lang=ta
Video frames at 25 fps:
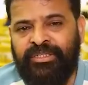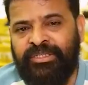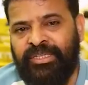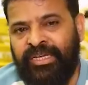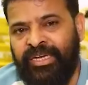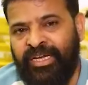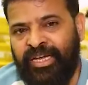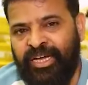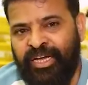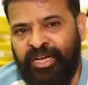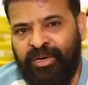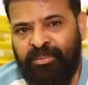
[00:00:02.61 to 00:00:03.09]

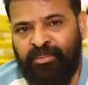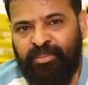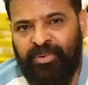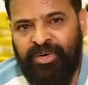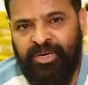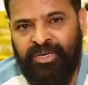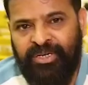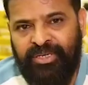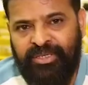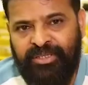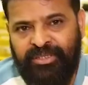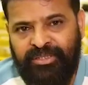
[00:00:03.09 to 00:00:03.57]

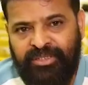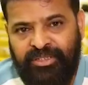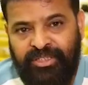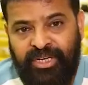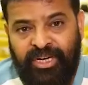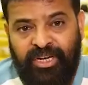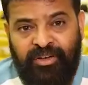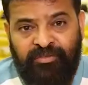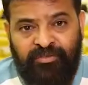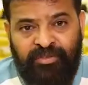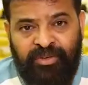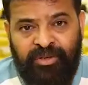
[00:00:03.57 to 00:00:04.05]
தயாரிப்பாளர்
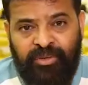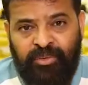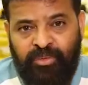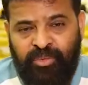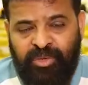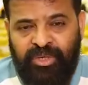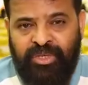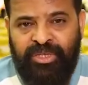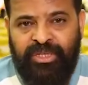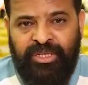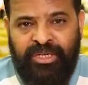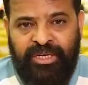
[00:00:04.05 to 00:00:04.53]
ஜாஃபர்
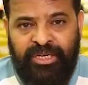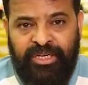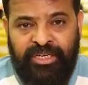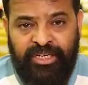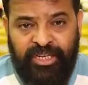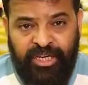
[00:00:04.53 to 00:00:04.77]
குறித்த